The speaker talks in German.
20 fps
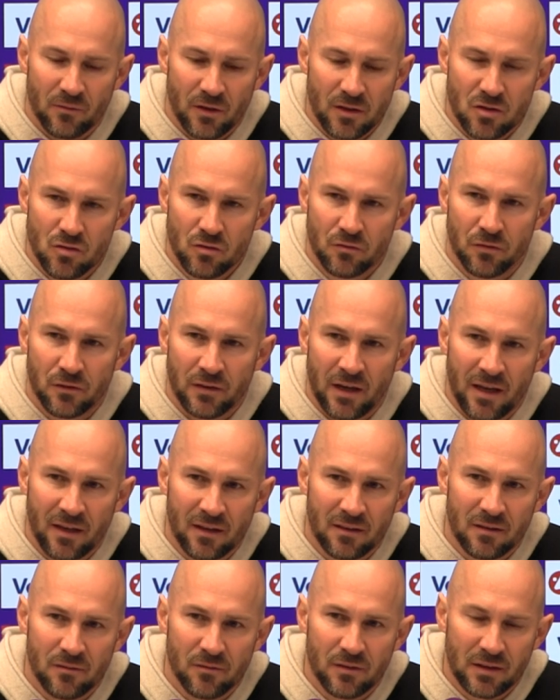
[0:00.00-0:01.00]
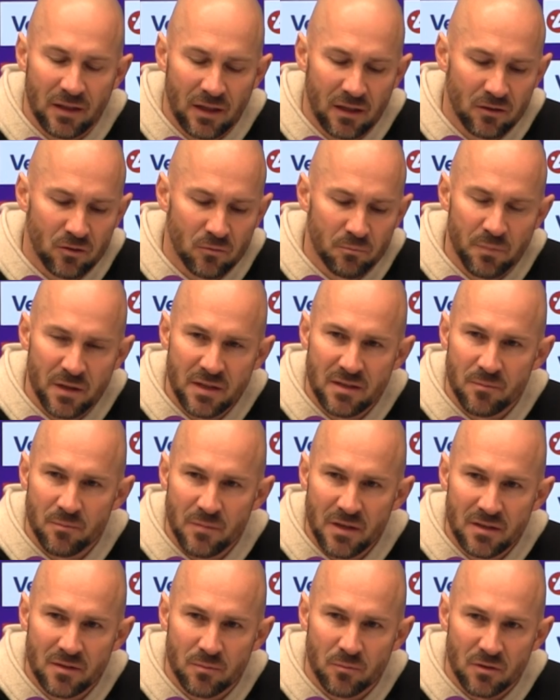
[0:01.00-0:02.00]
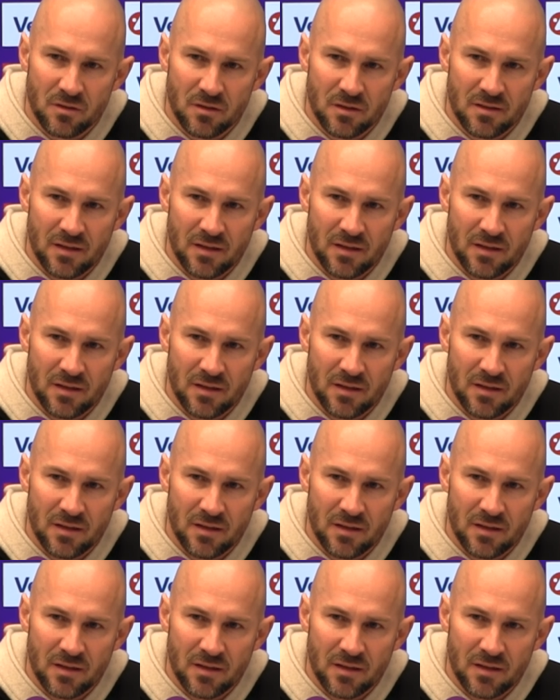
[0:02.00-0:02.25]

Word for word: weil zu viel Negativität und Pessimismus